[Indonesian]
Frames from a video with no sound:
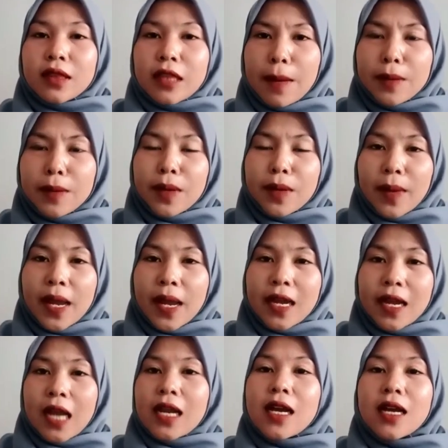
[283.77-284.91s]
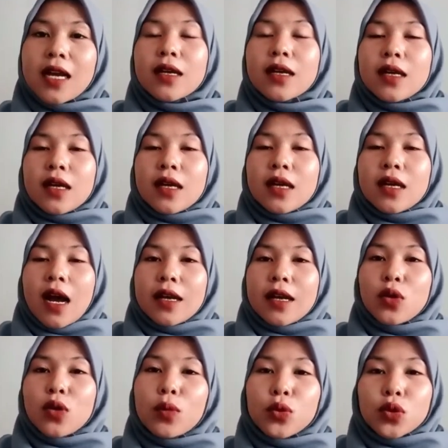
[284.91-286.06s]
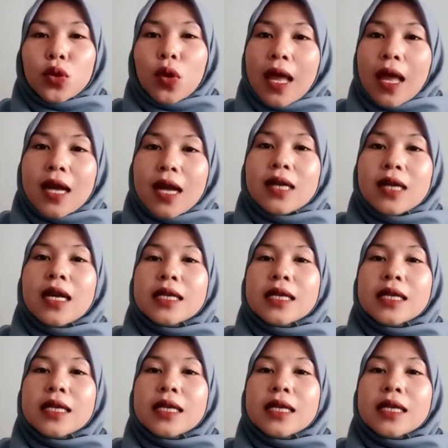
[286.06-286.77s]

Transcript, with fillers: taman bermain anak, ada juga musola,